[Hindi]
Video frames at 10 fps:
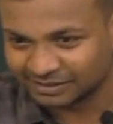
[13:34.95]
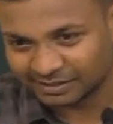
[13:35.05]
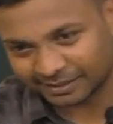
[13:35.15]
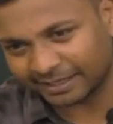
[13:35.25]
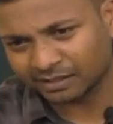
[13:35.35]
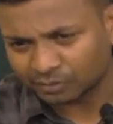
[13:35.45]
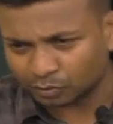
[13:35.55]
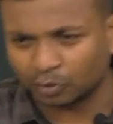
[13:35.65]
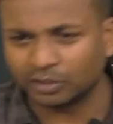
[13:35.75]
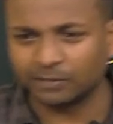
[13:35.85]
ठीक दो
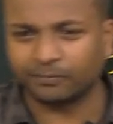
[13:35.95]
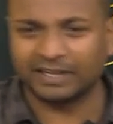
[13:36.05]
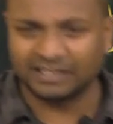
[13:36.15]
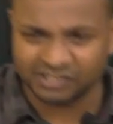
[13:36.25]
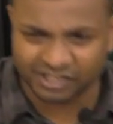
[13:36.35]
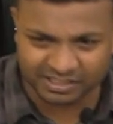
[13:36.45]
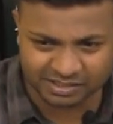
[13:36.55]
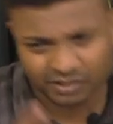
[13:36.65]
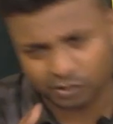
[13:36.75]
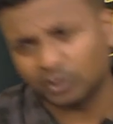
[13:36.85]
डिफरेंट जीन्स
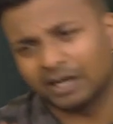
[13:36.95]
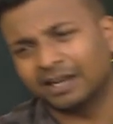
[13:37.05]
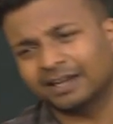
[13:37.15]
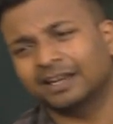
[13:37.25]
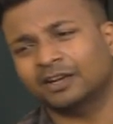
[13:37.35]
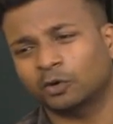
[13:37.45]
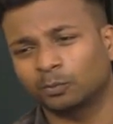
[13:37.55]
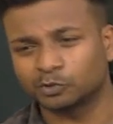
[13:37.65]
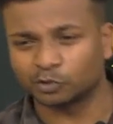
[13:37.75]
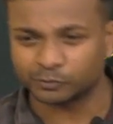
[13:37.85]
जो अलग अलग
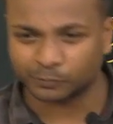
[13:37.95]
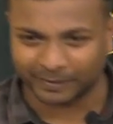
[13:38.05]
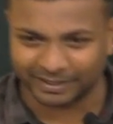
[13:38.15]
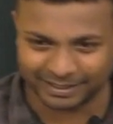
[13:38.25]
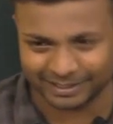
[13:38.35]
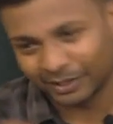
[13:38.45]
क्रोमोजोम्स पे हैं